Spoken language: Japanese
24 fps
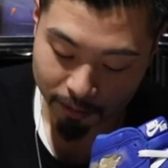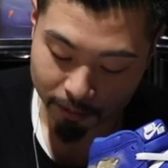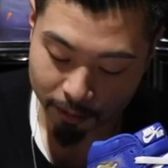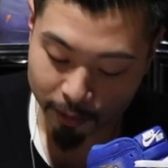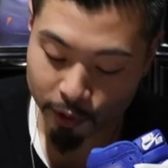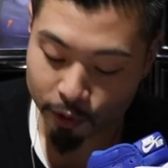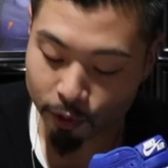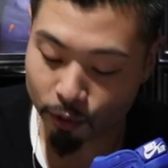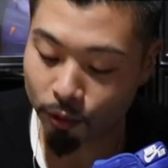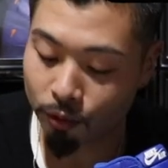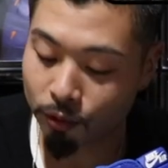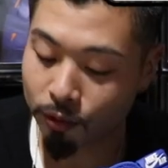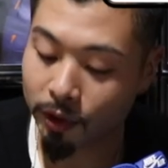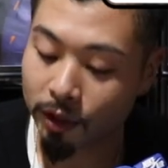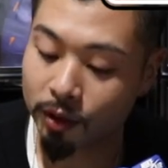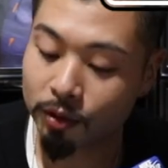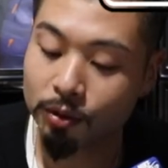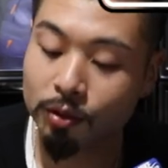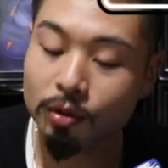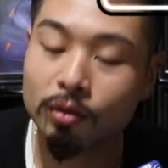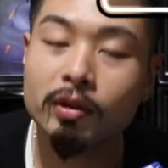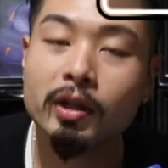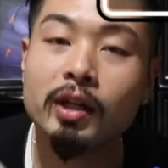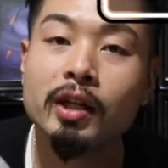まあ、汚れ
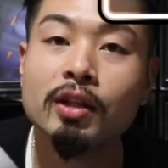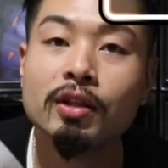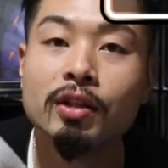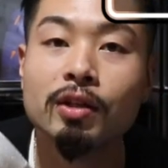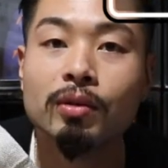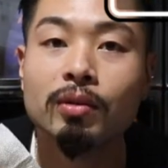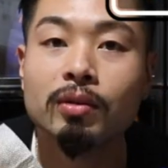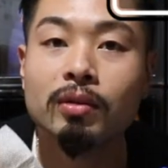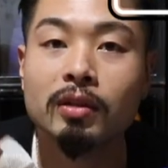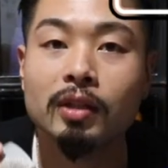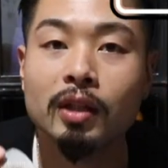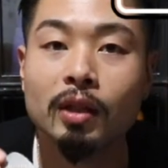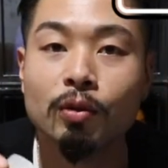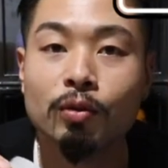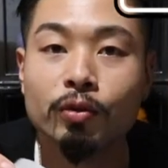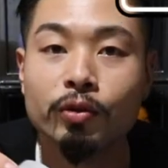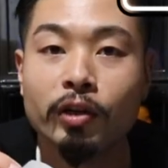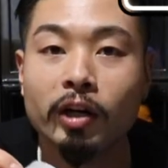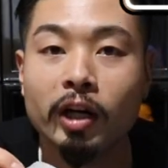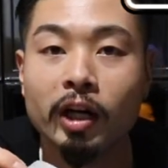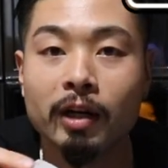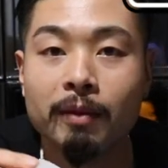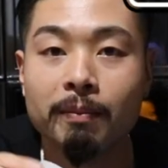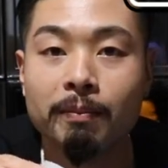の度合いによってこ
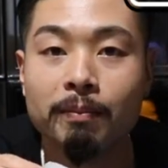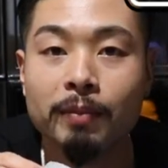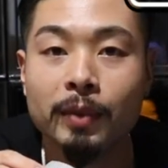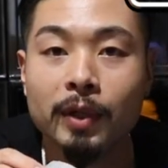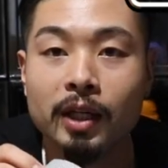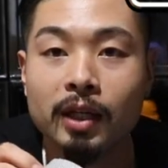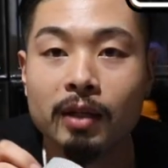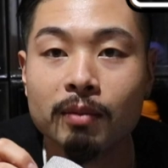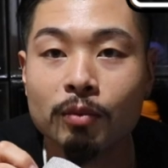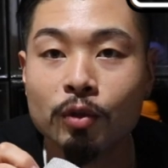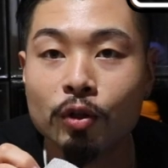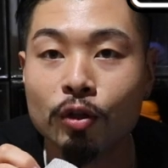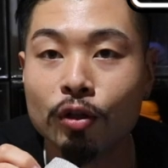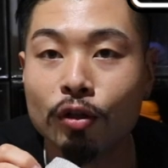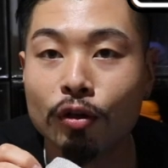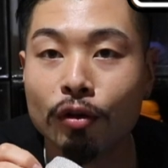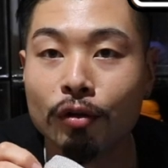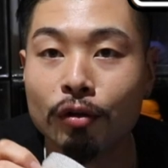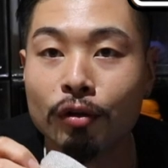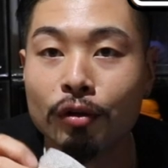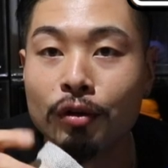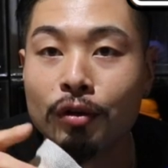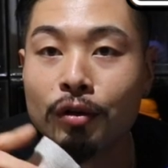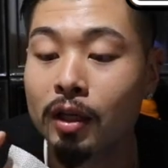のアッパーも
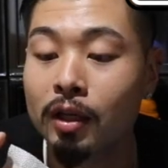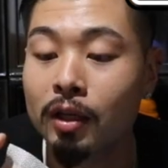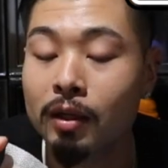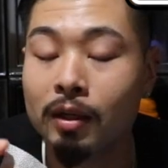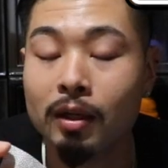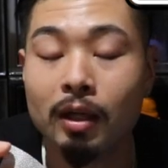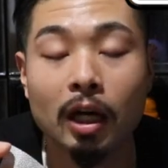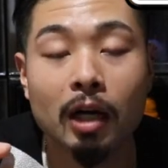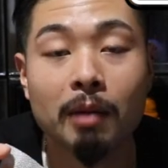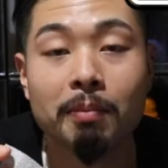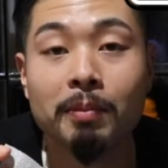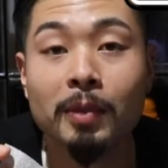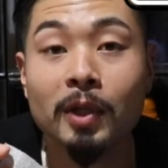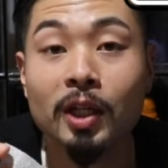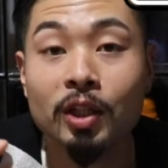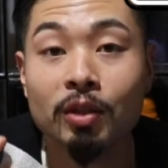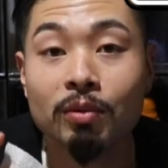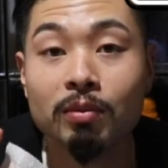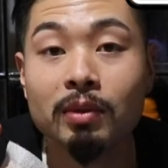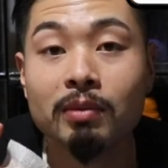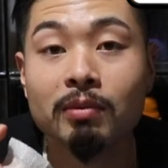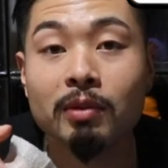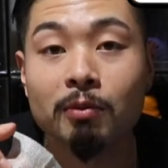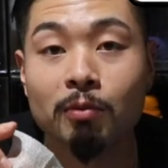アッパー
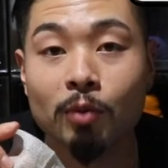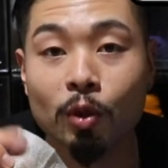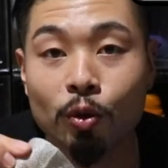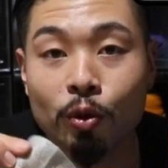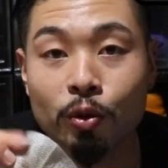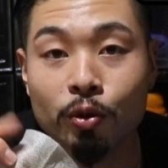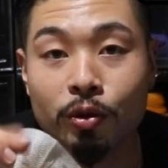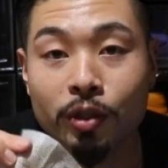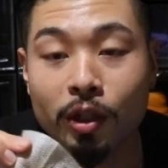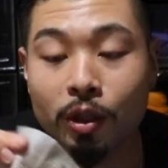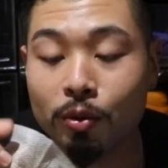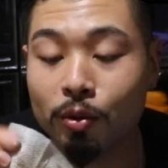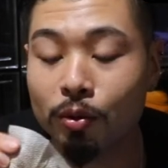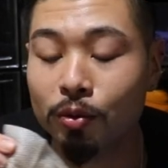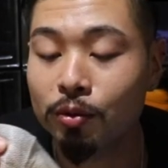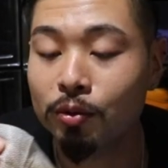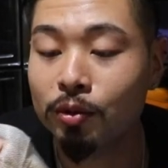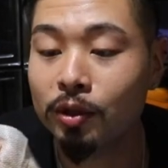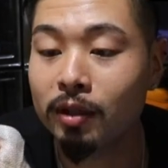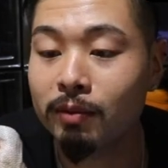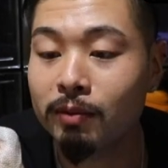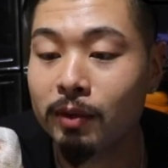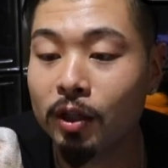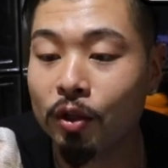の部分もこのね
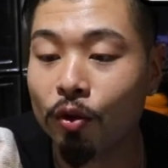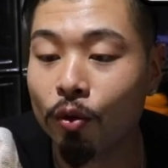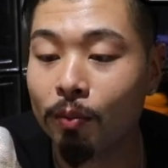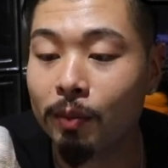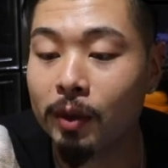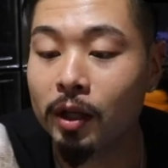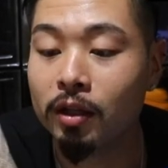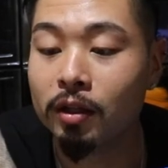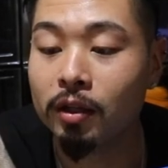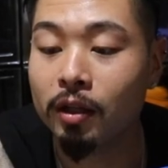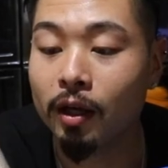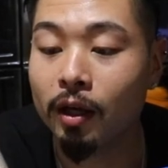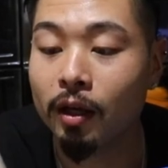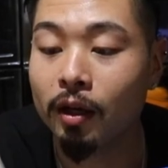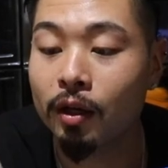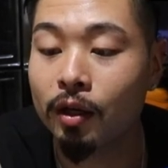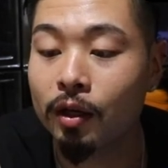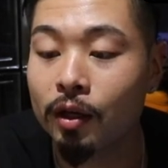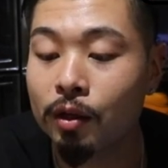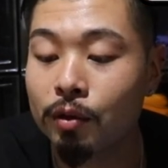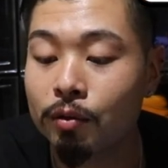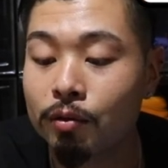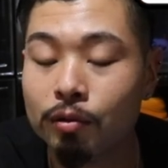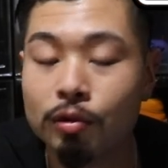ドットラバーの面で
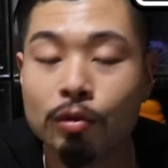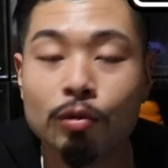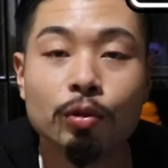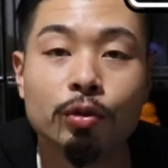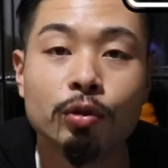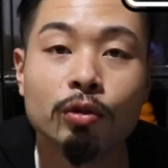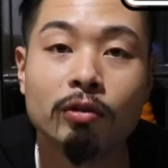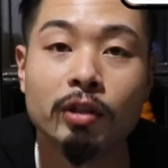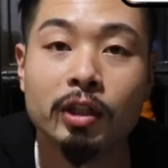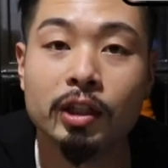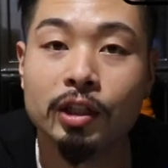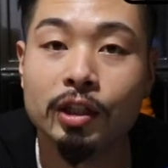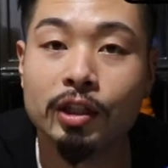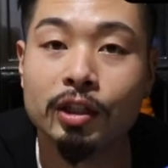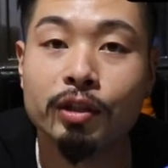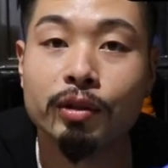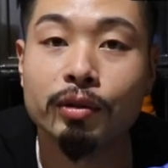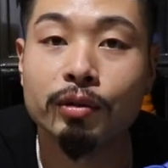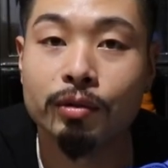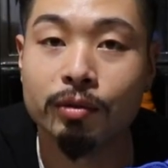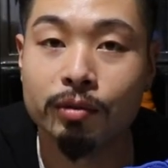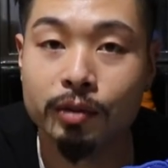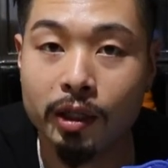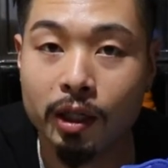拭くことはでき
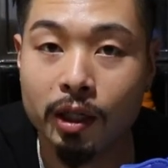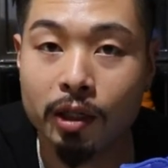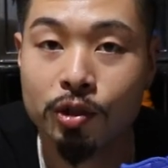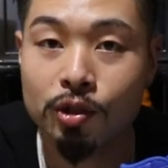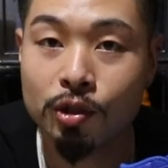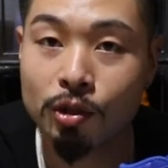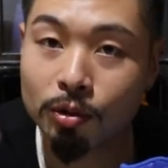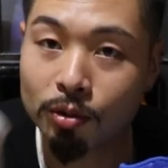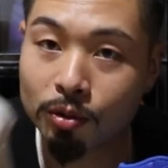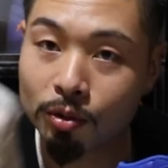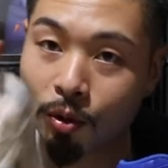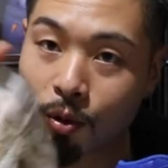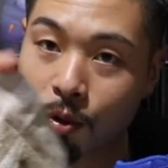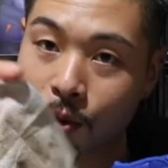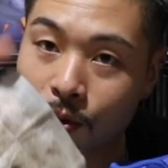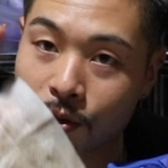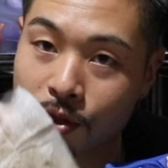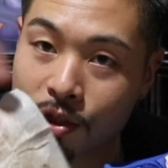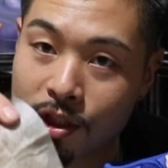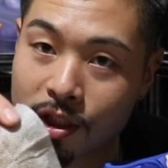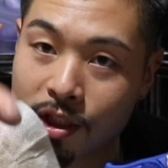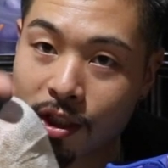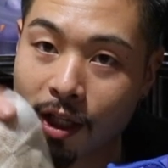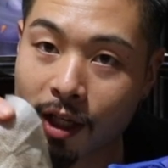るので、ちょっと
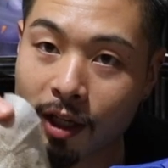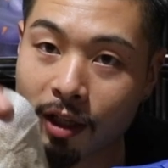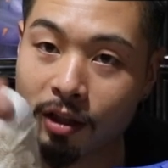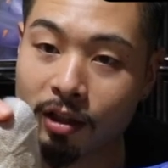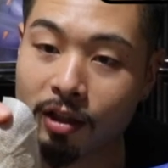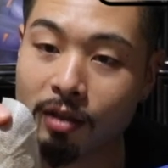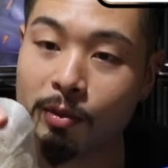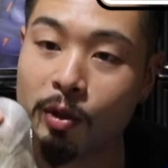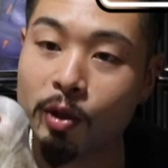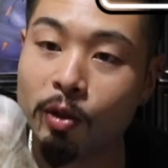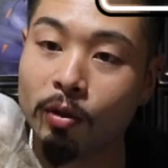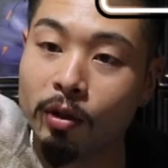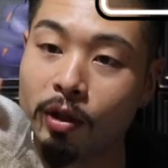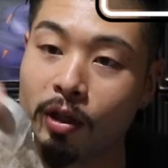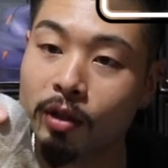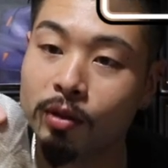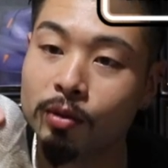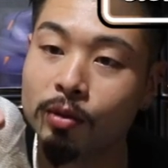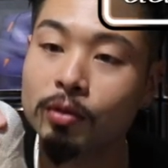こっちでやってみようかな。